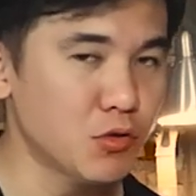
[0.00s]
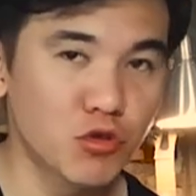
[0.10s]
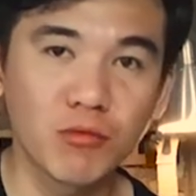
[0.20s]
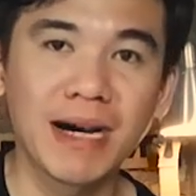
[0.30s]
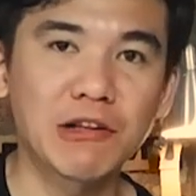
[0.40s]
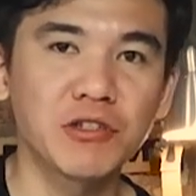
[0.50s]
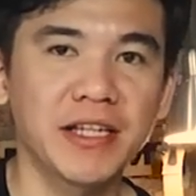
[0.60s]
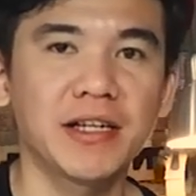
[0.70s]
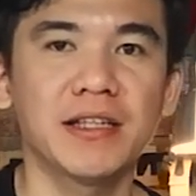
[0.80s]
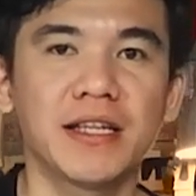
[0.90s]
untuk
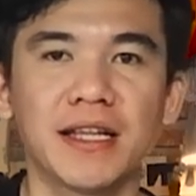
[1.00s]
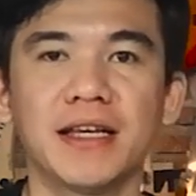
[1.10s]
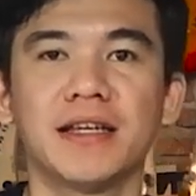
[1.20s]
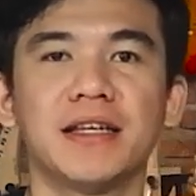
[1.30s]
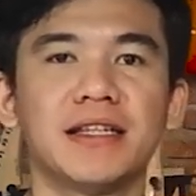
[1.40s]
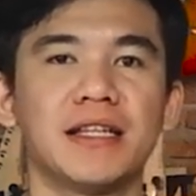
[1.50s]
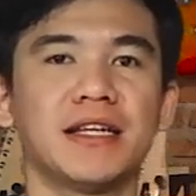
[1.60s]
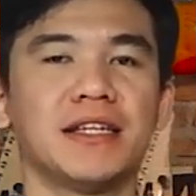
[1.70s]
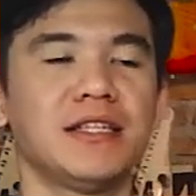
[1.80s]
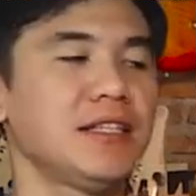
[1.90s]
barunya ya nilai
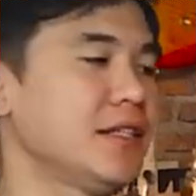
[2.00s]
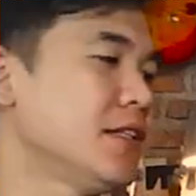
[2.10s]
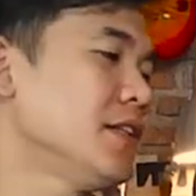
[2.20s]
gitar ini.